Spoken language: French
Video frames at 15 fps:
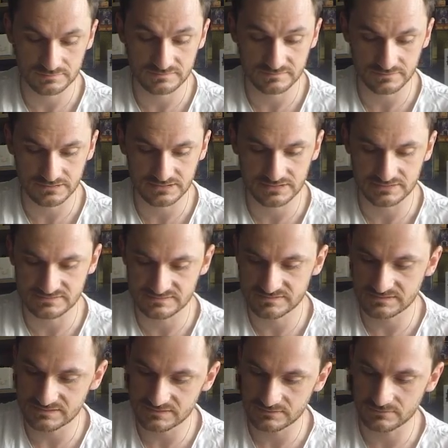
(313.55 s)
Euh, c'est vrai qu'il y a la
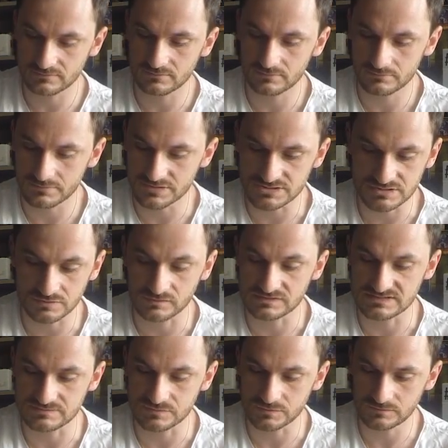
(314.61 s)
citadelle dans, euh, magique
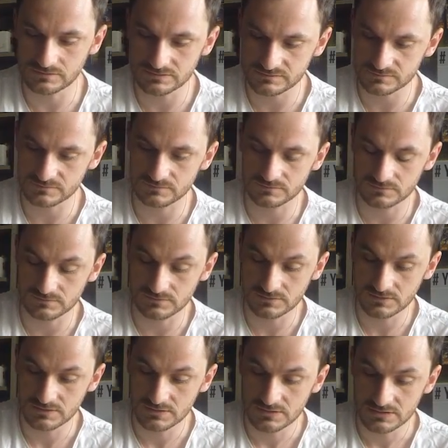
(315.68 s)
d'Andimion là sur, euh,
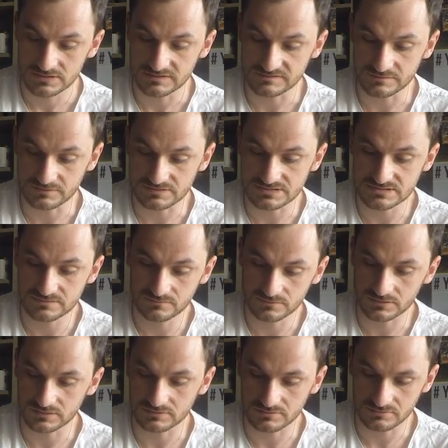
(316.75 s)
qui est sortie,
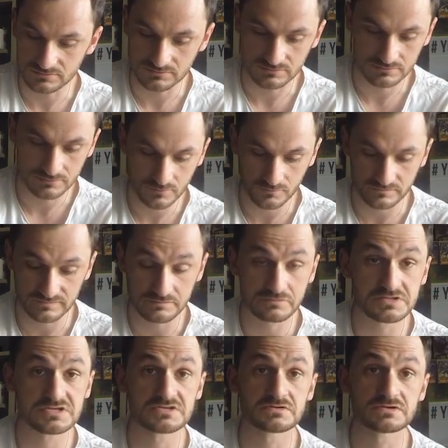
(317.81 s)
donc un
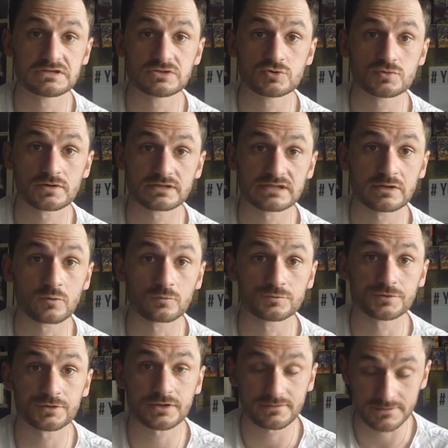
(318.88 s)
concept qui, joue avec des
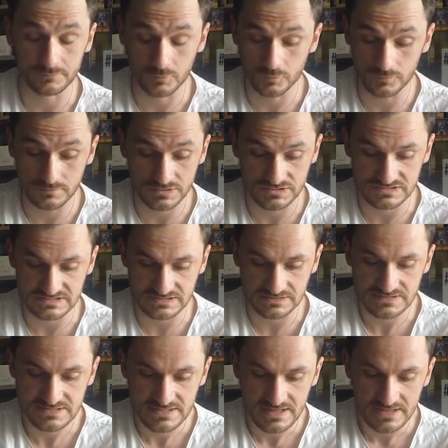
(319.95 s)
compteurs, avec beaucoup de magiciens.
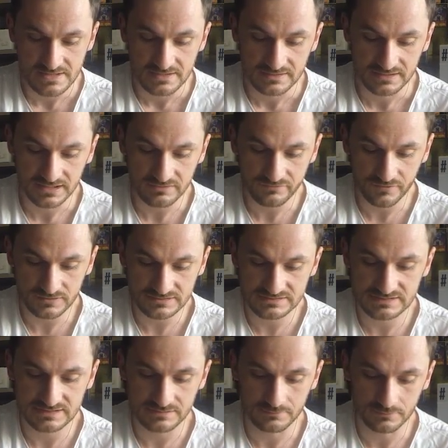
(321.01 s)
Greffeur des
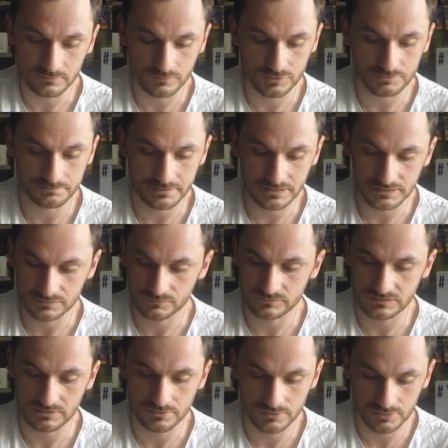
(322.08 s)
ténèbres, donc j'en parlais
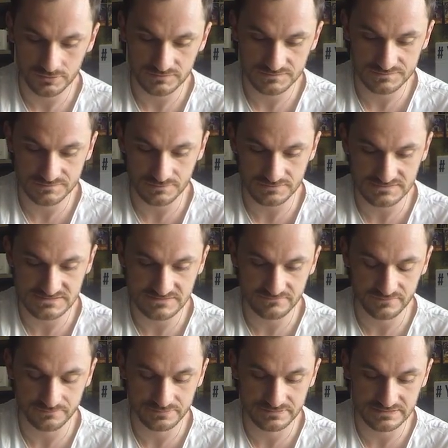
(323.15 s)
tout à l'heure, sorcier
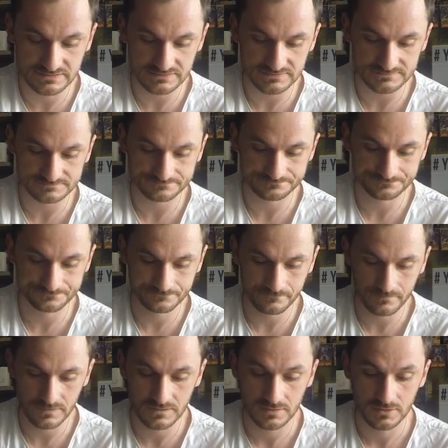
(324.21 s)
vampire,
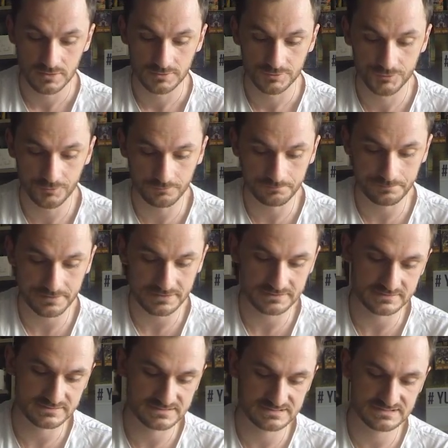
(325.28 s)

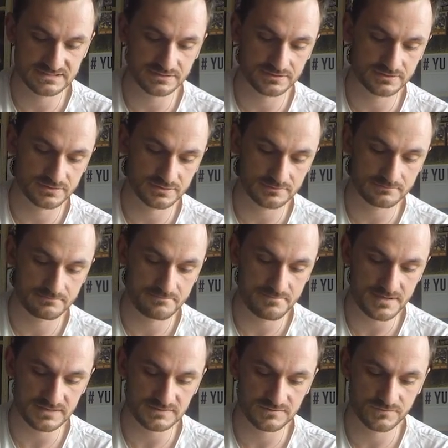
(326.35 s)
Dompa, tireur,
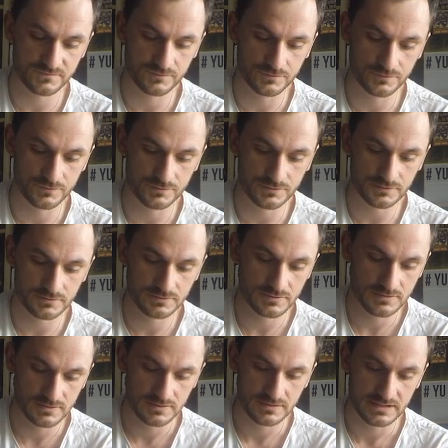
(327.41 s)
merce fourrure,
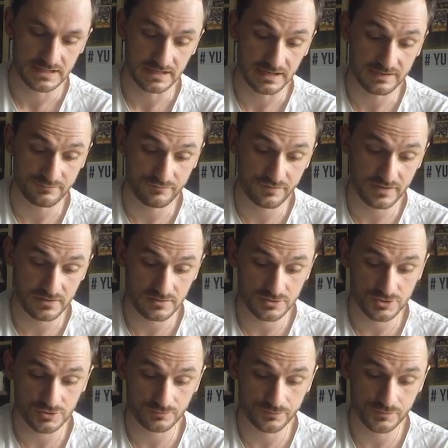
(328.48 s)
et Rafale,
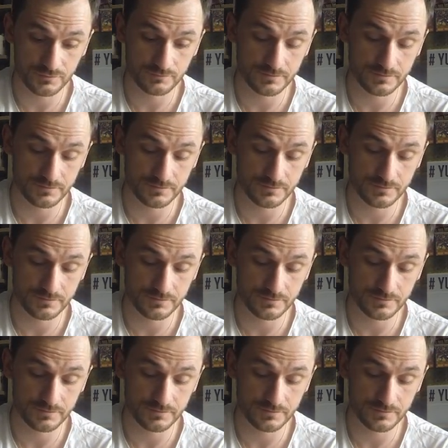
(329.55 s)
champion